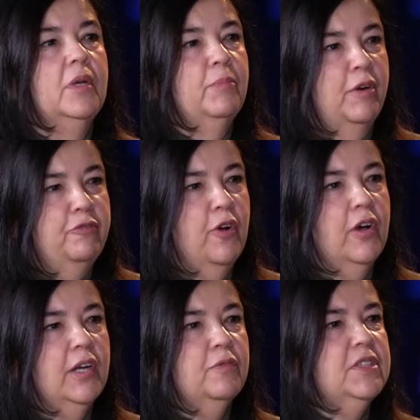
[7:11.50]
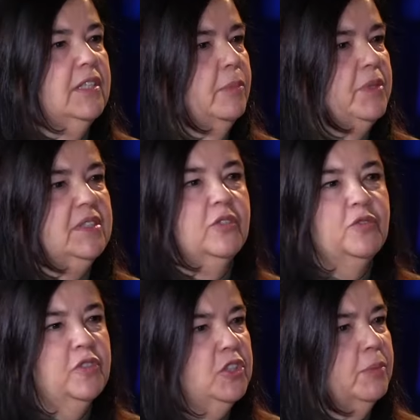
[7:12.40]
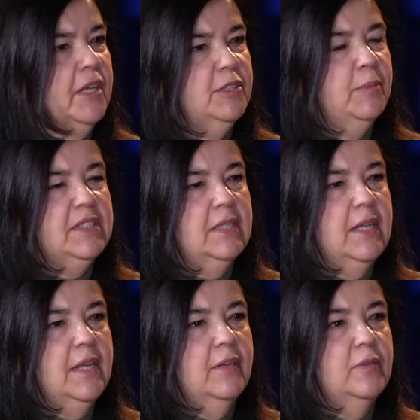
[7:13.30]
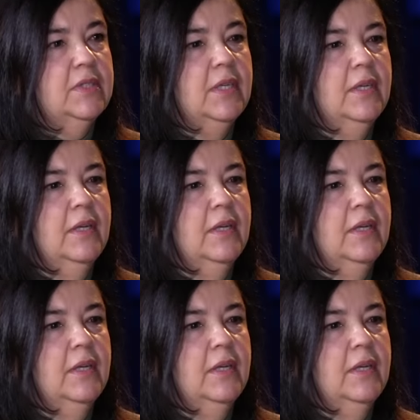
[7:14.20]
para fora, você está prestando os vestibulares brasileiros